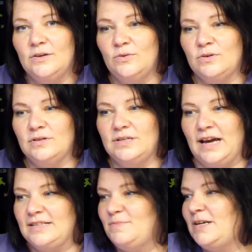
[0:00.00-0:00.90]
Und
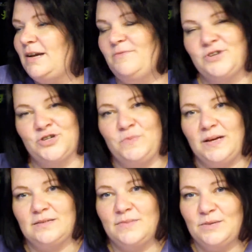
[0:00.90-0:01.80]
ja, es macht einfach
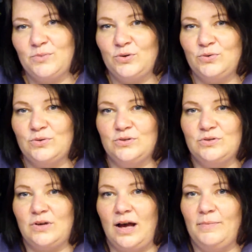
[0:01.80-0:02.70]
Spaß, mit den Produkten
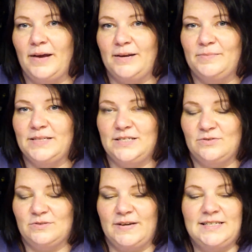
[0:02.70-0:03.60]
zu arbeiten,
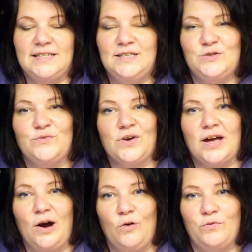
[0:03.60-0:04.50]
bzw. die zu
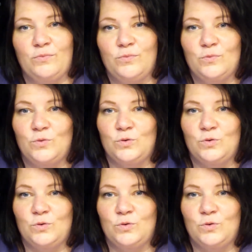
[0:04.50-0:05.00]
verkaufen.